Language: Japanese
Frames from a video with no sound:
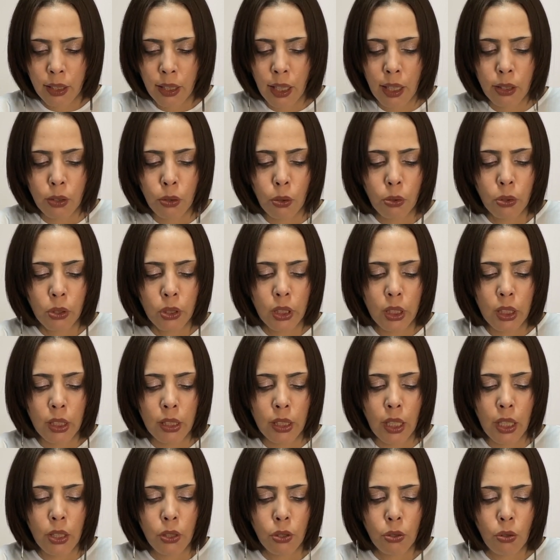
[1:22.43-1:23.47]
韓国人
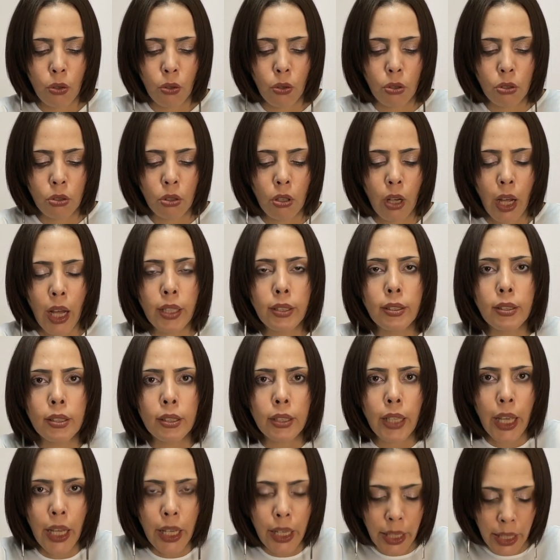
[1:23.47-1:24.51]
選手のこの発
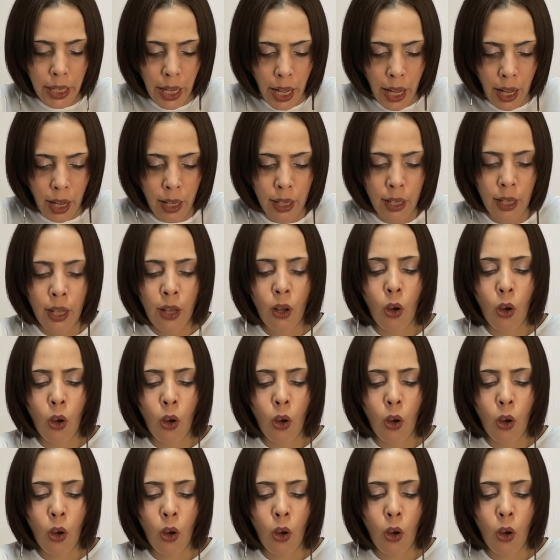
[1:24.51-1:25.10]
言が